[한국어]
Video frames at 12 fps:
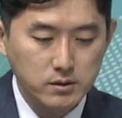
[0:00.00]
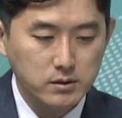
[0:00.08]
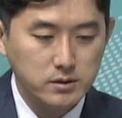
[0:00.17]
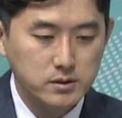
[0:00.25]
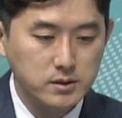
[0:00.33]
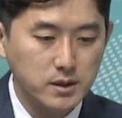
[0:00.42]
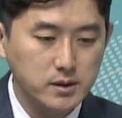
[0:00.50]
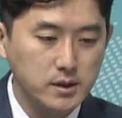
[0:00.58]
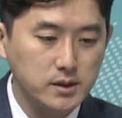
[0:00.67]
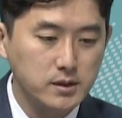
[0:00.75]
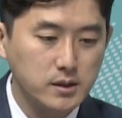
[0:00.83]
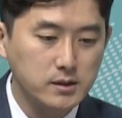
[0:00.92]
네. CJ
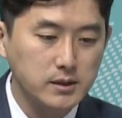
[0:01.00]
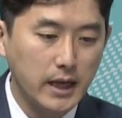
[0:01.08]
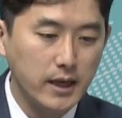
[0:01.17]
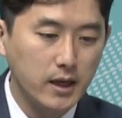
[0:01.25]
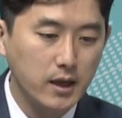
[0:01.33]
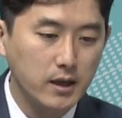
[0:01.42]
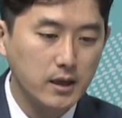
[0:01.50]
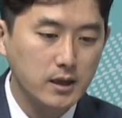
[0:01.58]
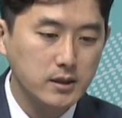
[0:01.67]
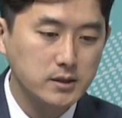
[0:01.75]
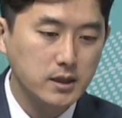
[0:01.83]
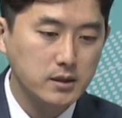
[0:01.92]
제일제당은 아예
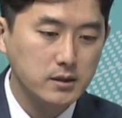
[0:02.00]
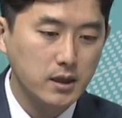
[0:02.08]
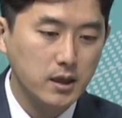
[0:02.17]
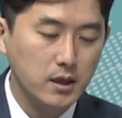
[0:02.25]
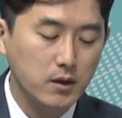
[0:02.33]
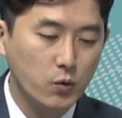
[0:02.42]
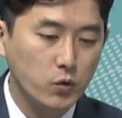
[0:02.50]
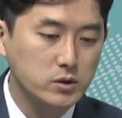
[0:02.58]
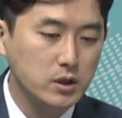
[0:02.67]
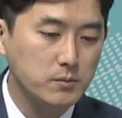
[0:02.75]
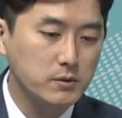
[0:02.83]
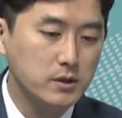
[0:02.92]
최근에
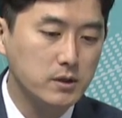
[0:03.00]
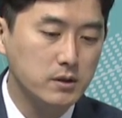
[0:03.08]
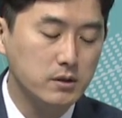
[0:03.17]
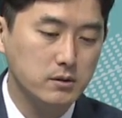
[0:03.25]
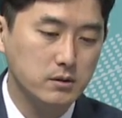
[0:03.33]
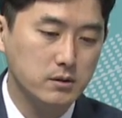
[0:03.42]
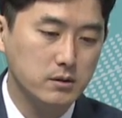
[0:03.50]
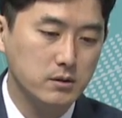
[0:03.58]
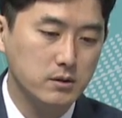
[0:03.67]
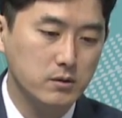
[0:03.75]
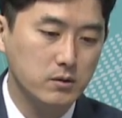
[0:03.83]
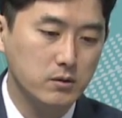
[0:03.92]
고점을 음.
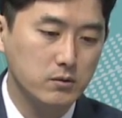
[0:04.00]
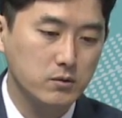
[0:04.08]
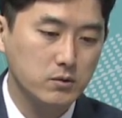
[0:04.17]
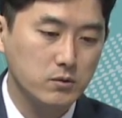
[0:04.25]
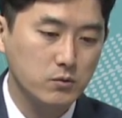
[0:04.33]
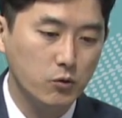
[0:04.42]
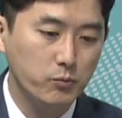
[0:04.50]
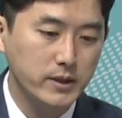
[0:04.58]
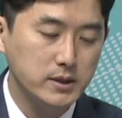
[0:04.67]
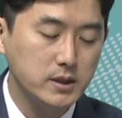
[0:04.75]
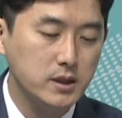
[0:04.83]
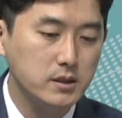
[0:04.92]
어,
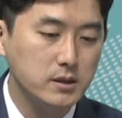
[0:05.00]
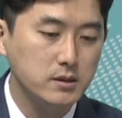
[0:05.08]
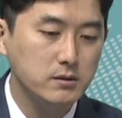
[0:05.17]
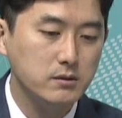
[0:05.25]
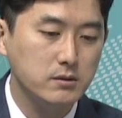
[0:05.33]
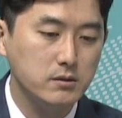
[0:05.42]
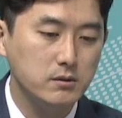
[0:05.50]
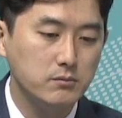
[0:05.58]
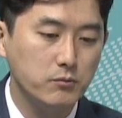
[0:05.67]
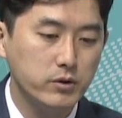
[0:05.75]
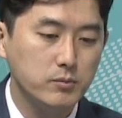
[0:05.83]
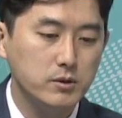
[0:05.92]
돌파시키는 어,
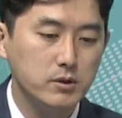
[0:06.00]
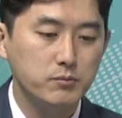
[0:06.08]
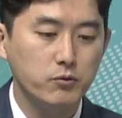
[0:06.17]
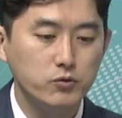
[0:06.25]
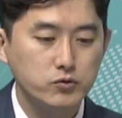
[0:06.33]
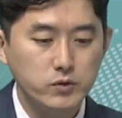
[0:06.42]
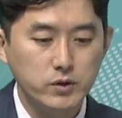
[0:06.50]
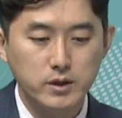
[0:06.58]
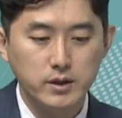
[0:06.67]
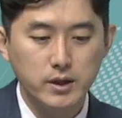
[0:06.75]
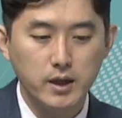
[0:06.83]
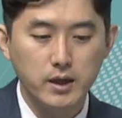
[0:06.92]
모습을 보여주고
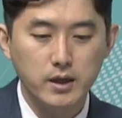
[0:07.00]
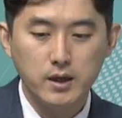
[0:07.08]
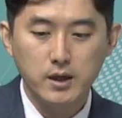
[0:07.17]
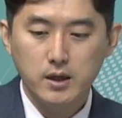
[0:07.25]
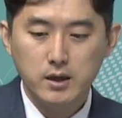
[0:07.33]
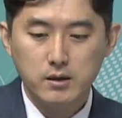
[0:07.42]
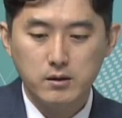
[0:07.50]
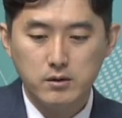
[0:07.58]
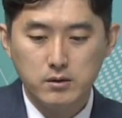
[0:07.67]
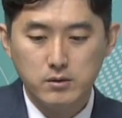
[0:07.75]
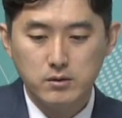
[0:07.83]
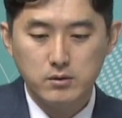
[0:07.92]
있는데
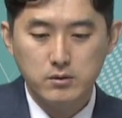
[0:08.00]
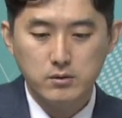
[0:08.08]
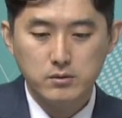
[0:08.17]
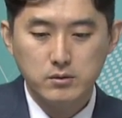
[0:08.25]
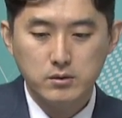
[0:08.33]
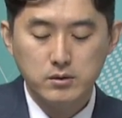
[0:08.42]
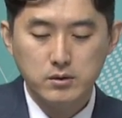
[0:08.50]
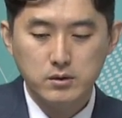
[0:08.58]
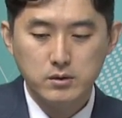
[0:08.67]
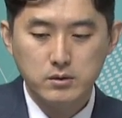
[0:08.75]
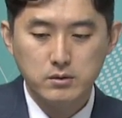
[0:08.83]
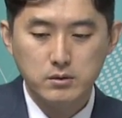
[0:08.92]
어,
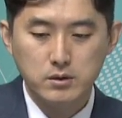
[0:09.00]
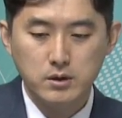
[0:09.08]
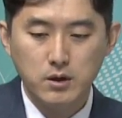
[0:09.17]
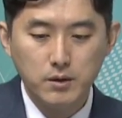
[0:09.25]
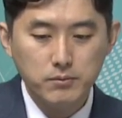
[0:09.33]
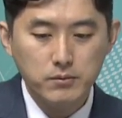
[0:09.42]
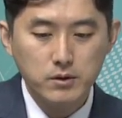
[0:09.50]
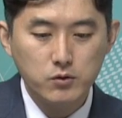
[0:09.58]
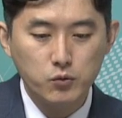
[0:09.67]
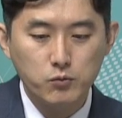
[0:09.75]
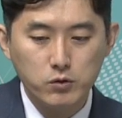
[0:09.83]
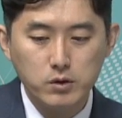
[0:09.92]
그, 이런
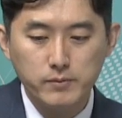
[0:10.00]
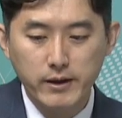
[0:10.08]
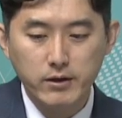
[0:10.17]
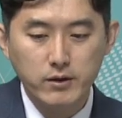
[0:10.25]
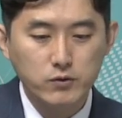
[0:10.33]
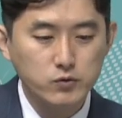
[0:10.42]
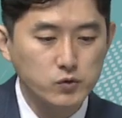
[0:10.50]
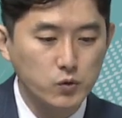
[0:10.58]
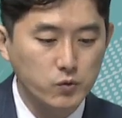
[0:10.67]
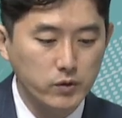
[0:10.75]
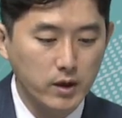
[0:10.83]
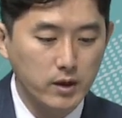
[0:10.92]
종목을 매수하는 것도
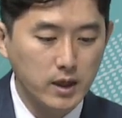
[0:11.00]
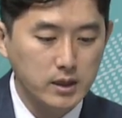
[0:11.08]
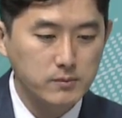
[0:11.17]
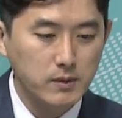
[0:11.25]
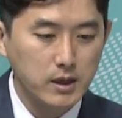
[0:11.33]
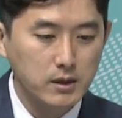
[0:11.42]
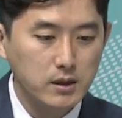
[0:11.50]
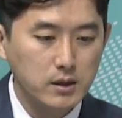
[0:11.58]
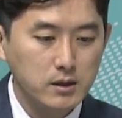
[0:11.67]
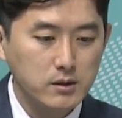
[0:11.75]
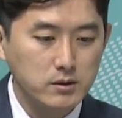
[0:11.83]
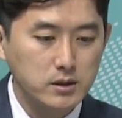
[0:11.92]
좋고요. 하지만
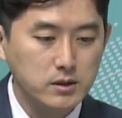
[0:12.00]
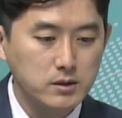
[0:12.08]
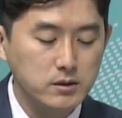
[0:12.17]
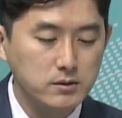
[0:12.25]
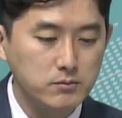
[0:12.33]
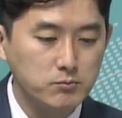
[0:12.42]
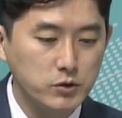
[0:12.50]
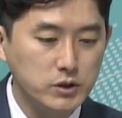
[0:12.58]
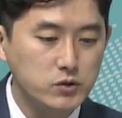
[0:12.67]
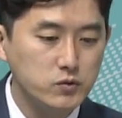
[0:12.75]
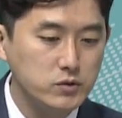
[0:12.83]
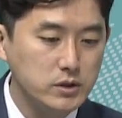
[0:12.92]
어쨌든 뭐
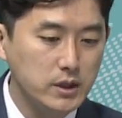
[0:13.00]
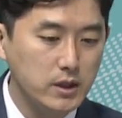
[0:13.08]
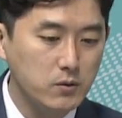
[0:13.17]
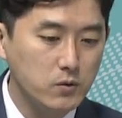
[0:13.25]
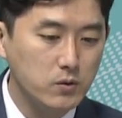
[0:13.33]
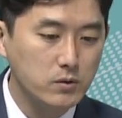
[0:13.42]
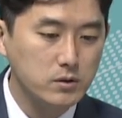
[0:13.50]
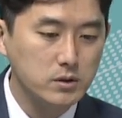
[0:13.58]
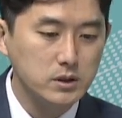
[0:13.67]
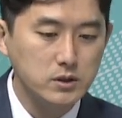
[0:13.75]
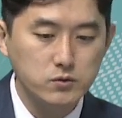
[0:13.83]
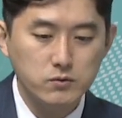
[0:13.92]
이슈들이 있고
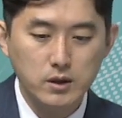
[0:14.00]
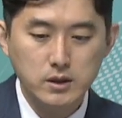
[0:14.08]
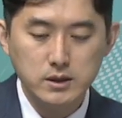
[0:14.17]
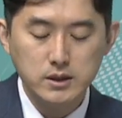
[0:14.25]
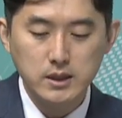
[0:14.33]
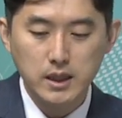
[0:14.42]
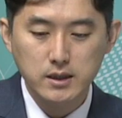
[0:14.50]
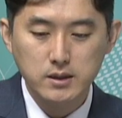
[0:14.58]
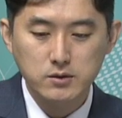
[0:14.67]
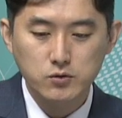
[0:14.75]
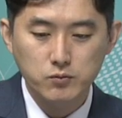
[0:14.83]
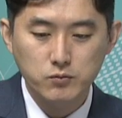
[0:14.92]
그 이슈가 끊이지
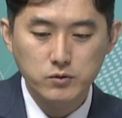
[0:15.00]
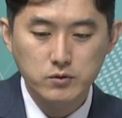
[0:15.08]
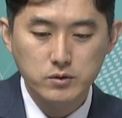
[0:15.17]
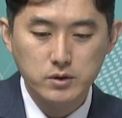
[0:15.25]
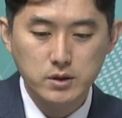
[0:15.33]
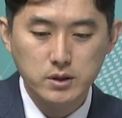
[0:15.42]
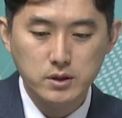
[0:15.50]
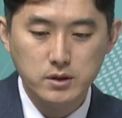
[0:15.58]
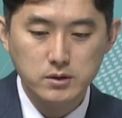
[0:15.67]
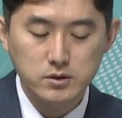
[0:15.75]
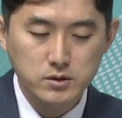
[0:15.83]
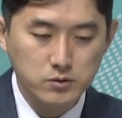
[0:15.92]
않는 종목군들
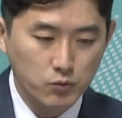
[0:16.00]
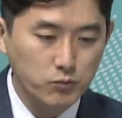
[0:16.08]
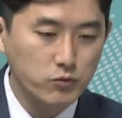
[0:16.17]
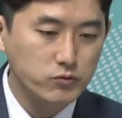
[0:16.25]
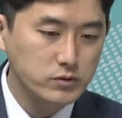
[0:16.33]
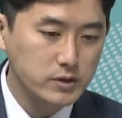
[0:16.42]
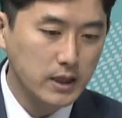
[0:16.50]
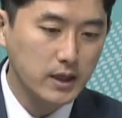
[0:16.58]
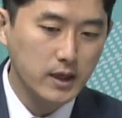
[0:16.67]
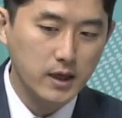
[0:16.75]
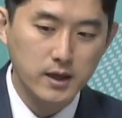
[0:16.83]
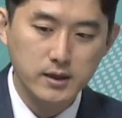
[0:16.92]
종목 중에
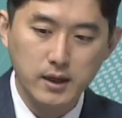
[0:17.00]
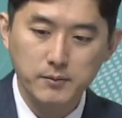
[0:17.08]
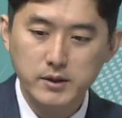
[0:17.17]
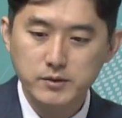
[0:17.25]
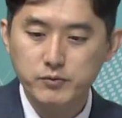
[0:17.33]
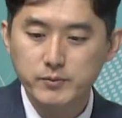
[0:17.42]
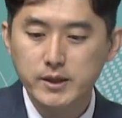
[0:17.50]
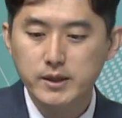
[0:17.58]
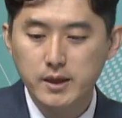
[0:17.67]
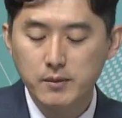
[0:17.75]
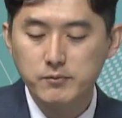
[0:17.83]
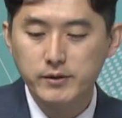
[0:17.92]
하나가
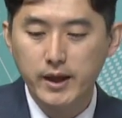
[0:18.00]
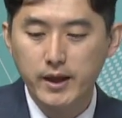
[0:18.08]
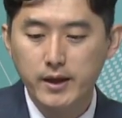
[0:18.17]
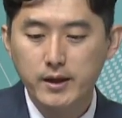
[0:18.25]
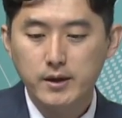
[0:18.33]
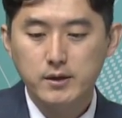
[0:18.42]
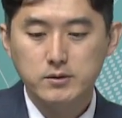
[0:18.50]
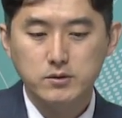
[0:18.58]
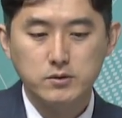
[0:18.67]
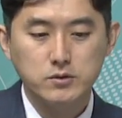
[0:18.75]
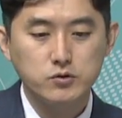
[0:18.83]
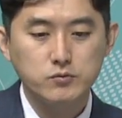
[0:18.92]
삼양식품이기 때문에 음.
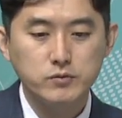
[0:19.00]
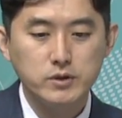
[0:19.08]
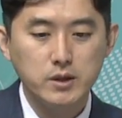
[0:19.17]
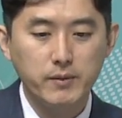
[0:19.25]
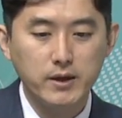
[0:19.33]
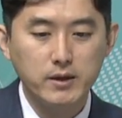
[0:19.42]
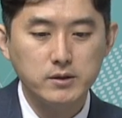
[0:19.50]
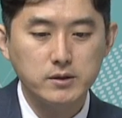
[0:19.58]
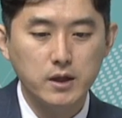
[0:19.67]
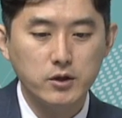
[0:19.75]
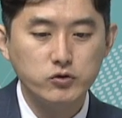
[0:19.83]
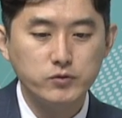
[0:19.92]
저는 충분히
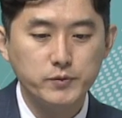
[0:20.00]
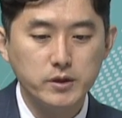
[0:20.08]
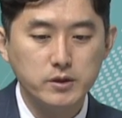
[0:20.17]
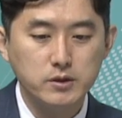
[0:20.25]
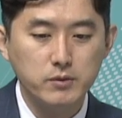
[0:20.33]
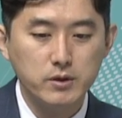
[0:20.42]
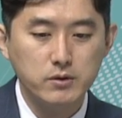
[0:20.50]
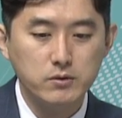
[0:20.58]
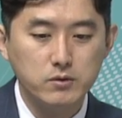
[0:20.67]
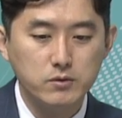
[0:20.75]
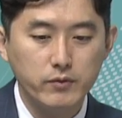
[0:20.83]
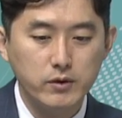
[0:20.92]
매력적이다. 수급적인
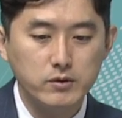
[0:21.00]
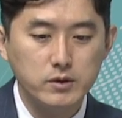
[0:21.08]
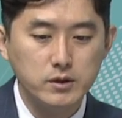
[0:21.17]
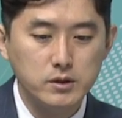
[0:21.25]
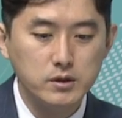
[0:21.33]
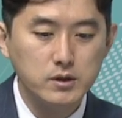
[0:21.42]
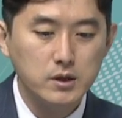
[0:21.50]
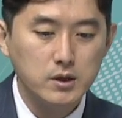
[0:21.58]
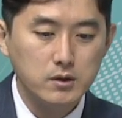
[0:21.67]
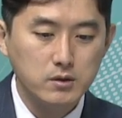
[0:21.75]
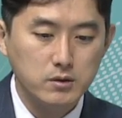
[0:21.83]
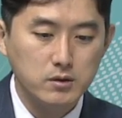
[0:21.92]
측면에서도 외국인들
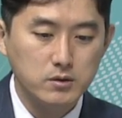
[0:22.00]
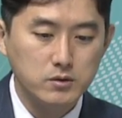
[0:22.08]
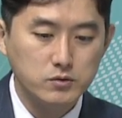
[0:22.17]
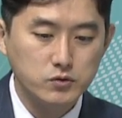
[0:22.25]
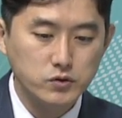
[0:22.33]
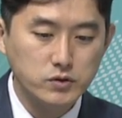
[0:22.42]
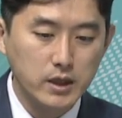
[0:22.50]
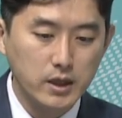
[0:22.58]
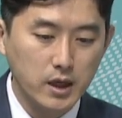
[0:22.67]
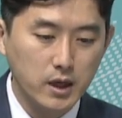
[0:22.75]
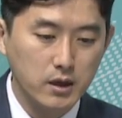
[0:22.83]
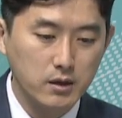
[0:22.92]
음. 어,
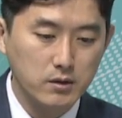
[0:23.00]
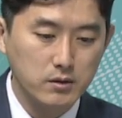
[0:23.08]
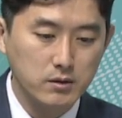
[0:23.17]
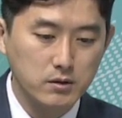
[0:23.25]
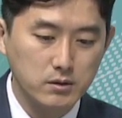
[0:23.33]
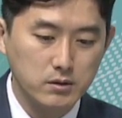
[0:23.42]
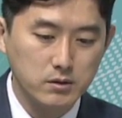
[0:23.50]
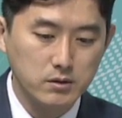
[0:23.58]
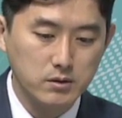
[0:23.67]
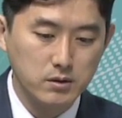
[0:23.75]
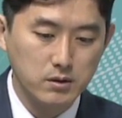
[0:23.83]
꾸준하게 어,